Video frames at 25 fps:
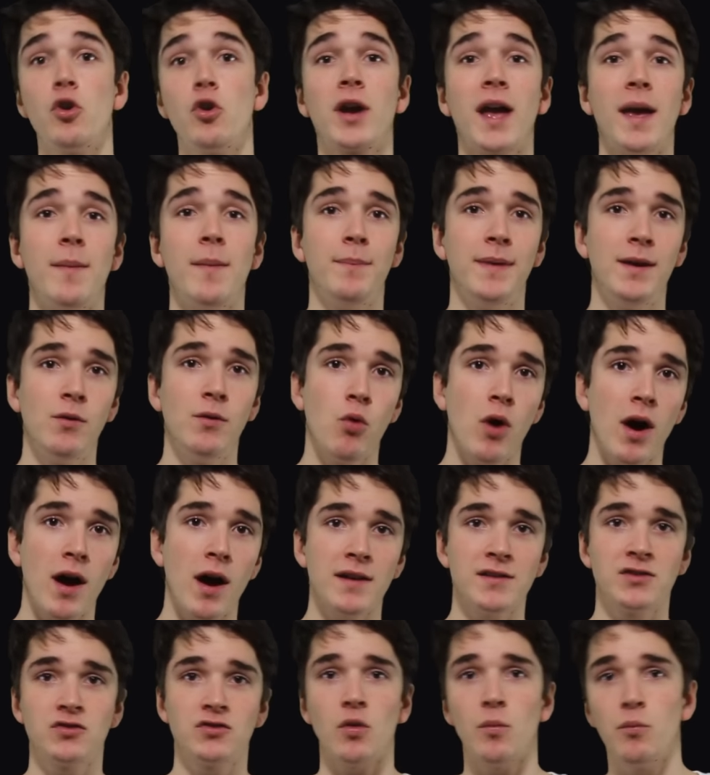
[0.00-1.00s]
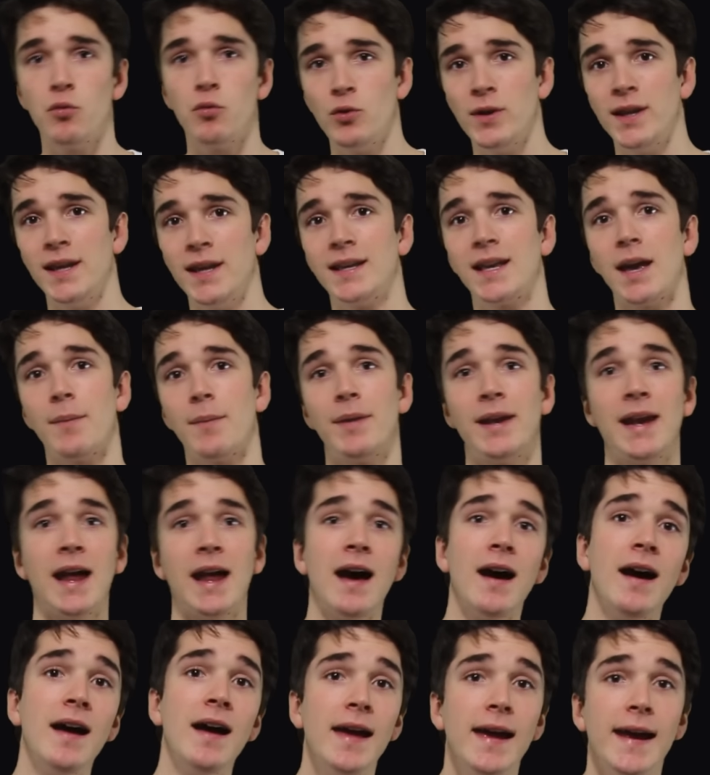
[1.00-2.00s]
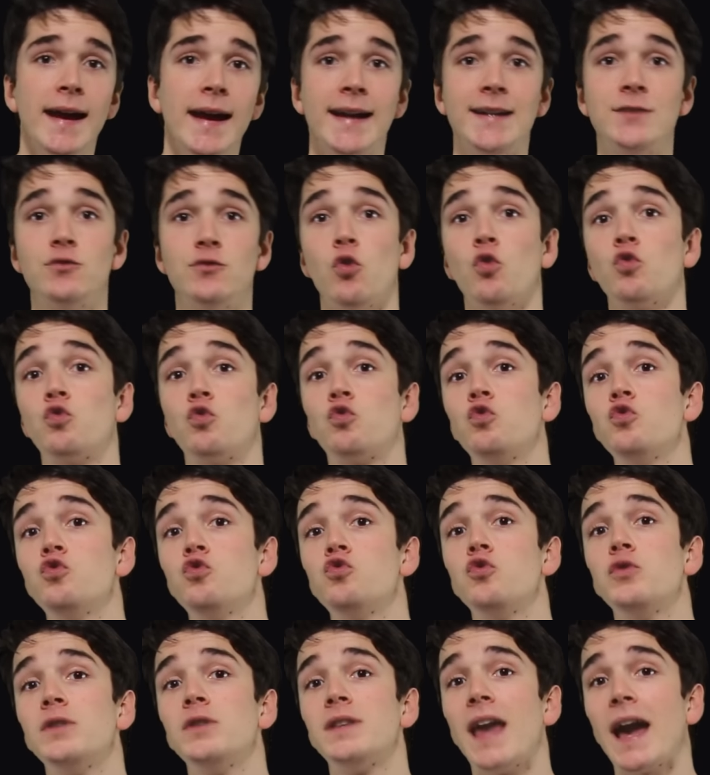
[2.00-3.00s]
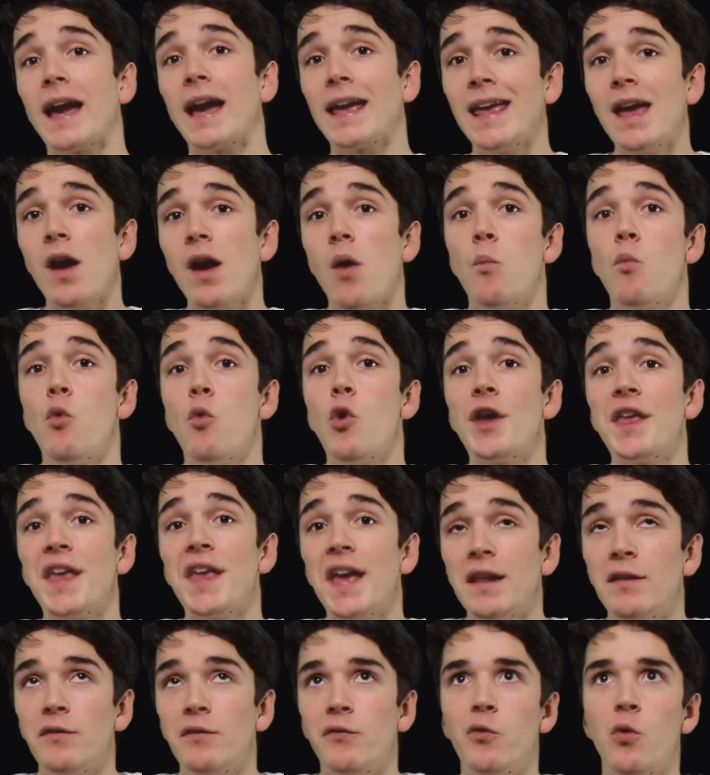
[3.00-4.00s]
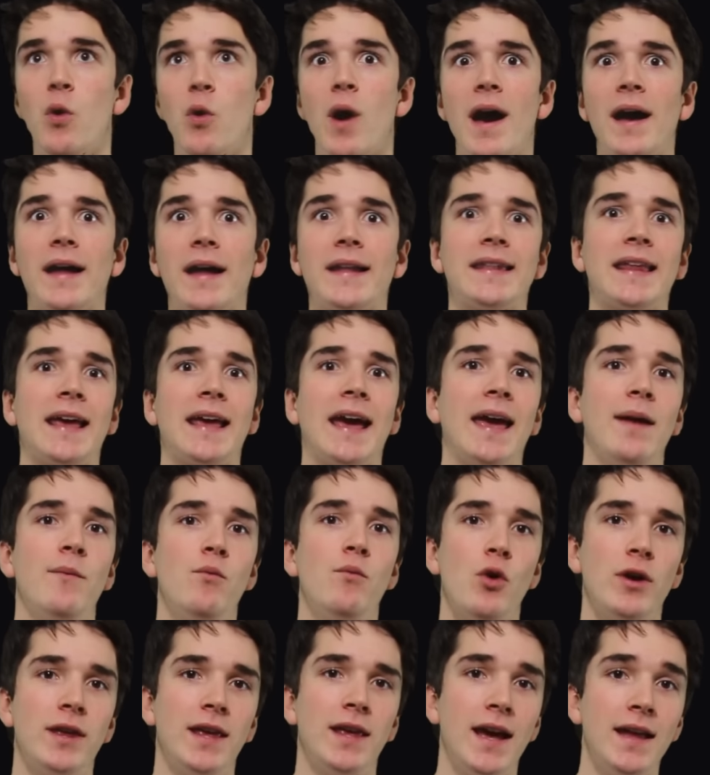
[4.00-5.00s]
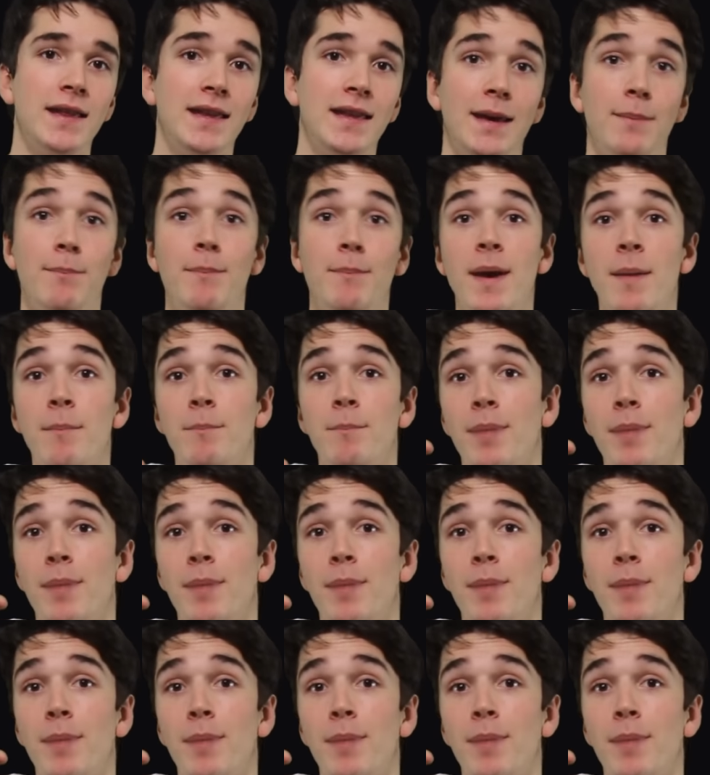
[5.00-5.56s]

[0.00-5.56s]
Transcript: Yanga Mbiwa, Stambouli et Kabela, ils auront tous une carrière moyenne, voire très moyenne, et même